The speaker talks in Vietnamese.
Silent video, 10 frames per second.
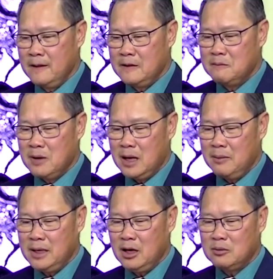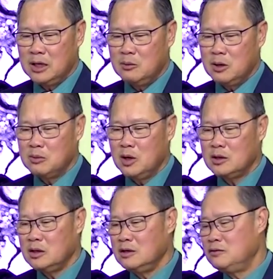nhưng mà mấy ông này ông cũng nói
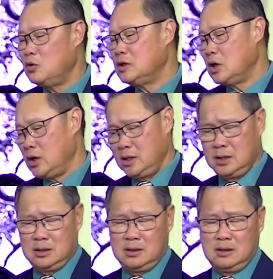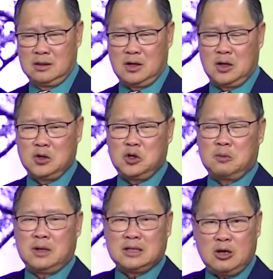cho nó vui thôi còn cái chuyện
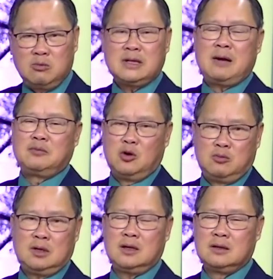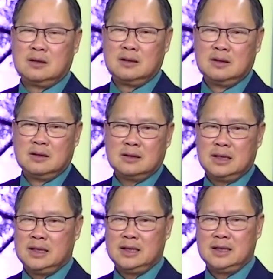mà chống tham nhũng đó
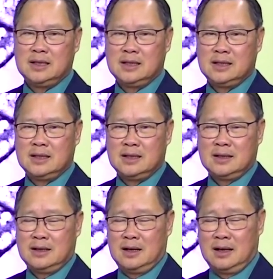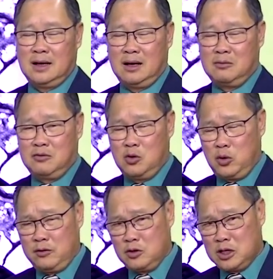thì uh, ông phú
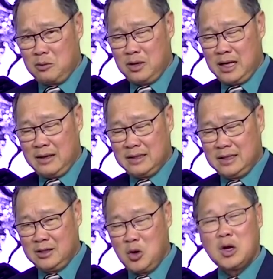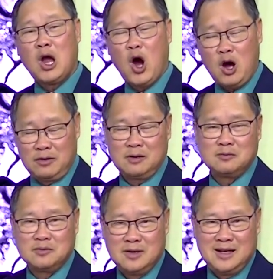nguyễn phú trọng đó là gì đốt lò phải
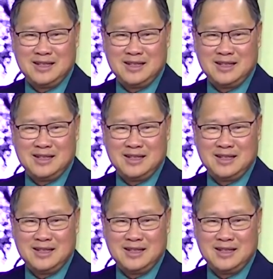không